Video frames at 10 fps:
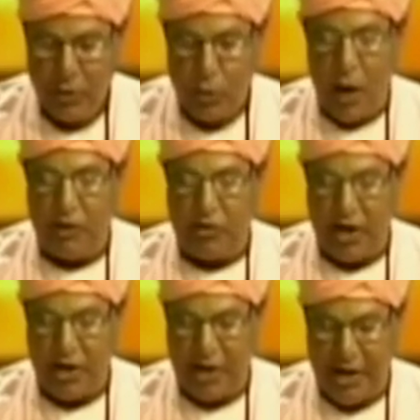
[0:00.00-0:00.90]

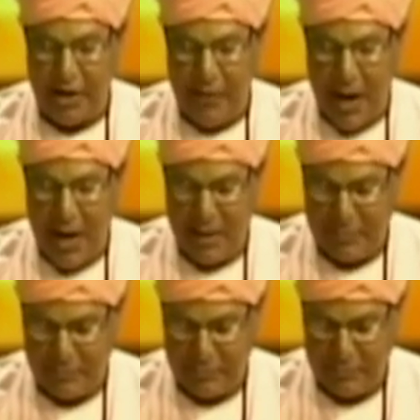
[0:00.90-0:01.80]
दुराचरण करने वाला
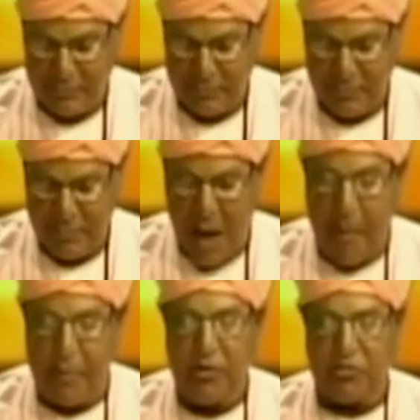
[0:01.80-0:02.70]

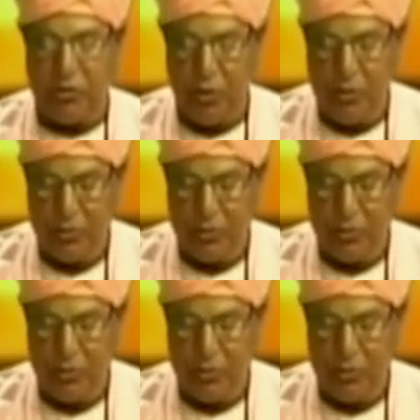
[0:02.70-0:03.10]
पापिष्ट हो